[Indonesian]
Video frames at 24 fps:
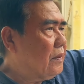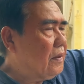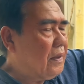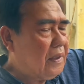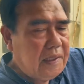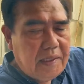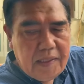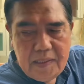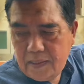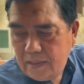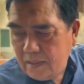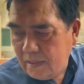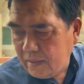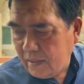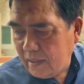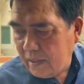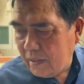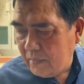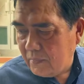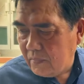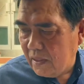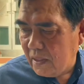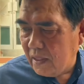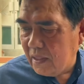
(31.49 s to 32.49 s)
jadi oke
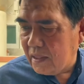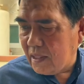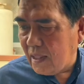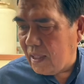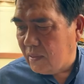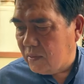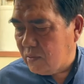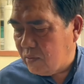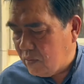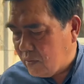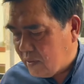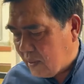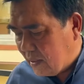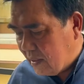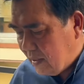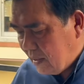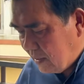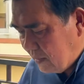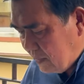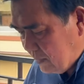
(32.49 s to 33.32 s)
okay, mungkin kita langsung saja